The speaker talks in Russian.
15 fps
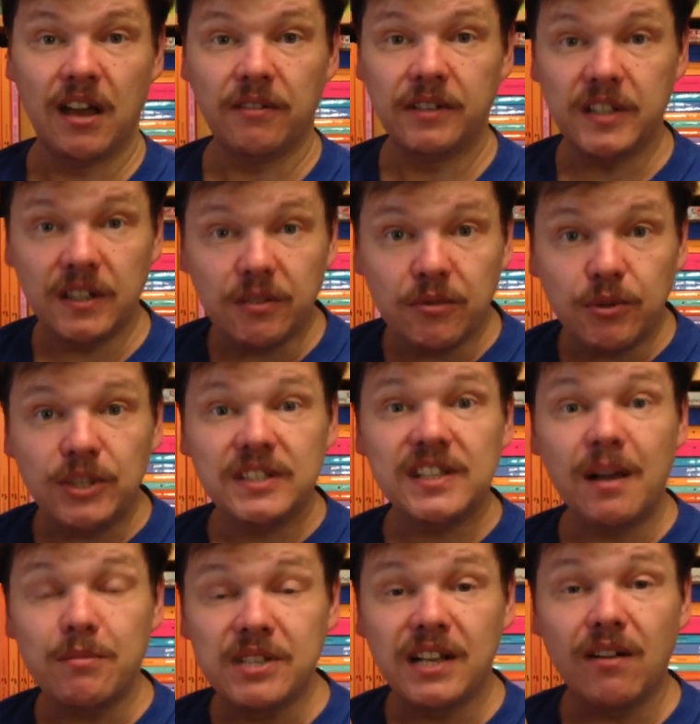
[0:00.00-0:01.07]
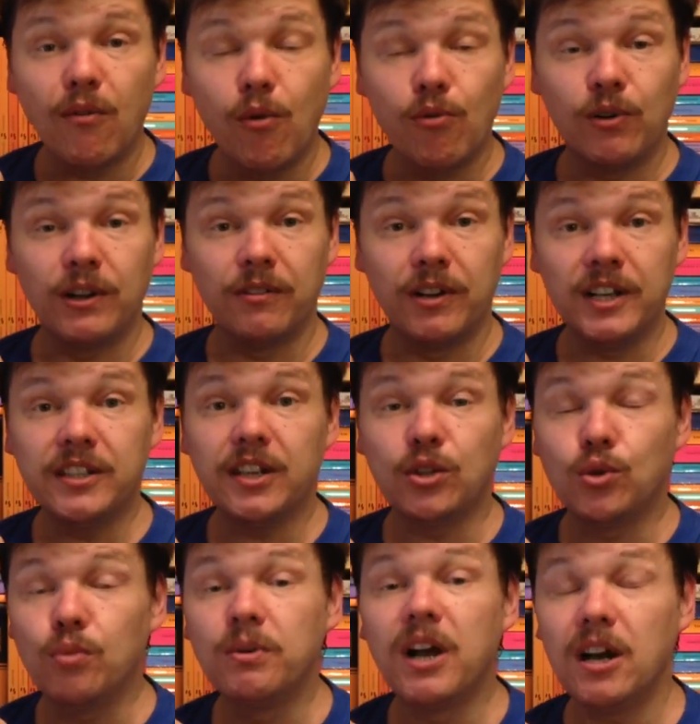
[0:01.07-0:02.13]
Ведь это вот сам заголовок говорит о
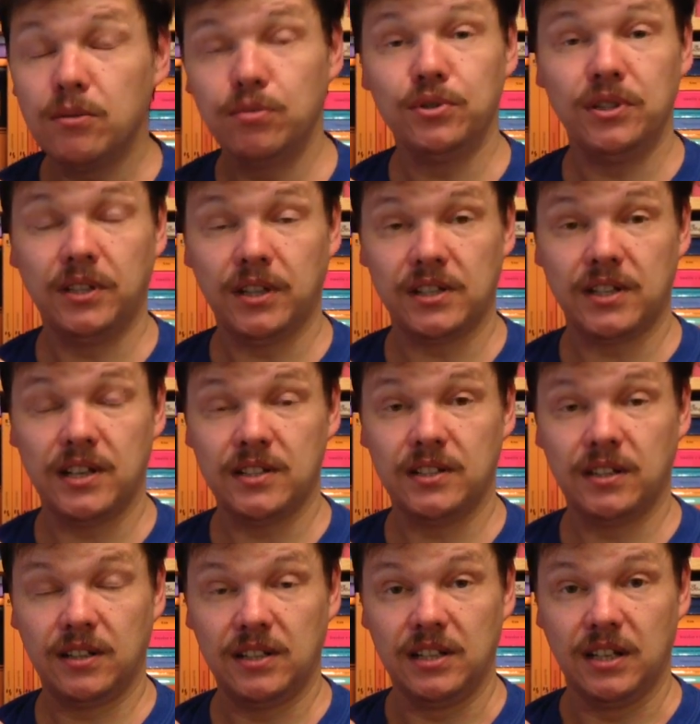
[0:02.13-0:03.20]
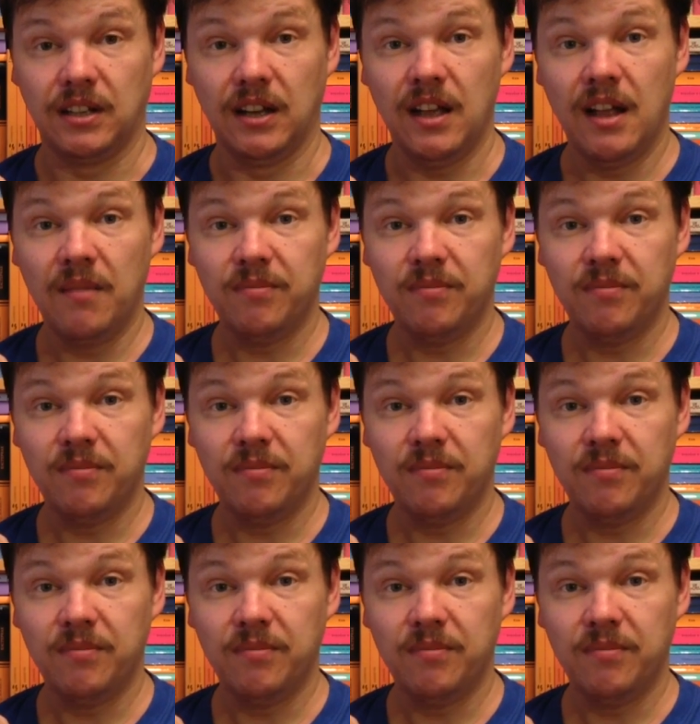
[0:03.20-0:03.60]
том, как будет рассказана книга.